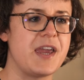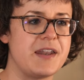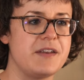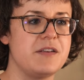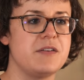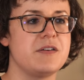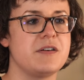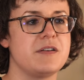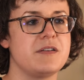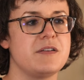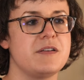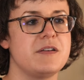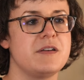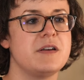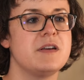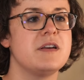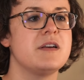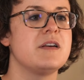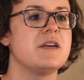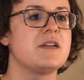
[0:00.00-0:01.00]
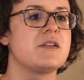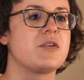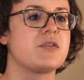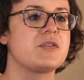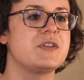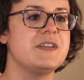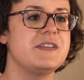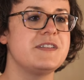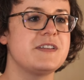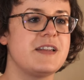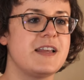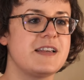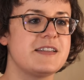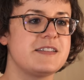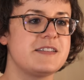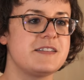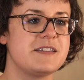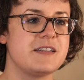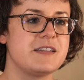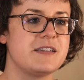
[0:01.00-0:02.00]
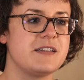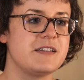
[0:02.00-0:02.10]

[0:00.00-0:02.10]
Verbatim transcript: ändern. Doch diese lässt sich